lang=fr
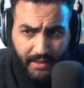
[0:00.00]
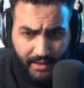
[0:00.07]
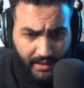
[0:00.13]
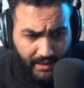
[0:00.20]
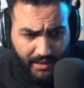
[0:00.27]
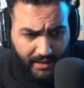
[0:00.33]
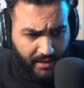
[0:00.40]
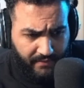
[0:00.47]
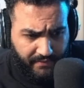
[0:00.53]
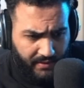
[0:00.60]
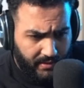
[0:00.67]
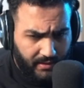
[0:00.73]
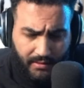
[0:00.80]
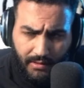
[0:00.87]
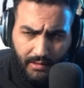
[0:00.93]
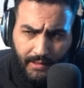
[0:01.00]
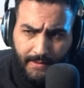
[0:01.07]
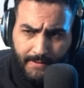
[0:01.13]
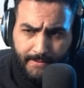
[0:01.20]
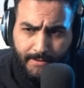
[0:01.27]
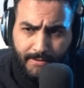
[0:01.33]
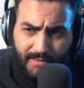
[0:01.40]
Elle l'a fait, euh,
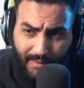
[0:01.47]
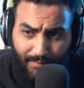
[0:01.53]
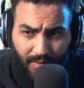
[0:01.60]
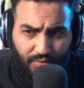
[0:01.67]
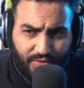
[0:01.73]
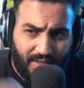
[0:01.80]
c'est bien, bon,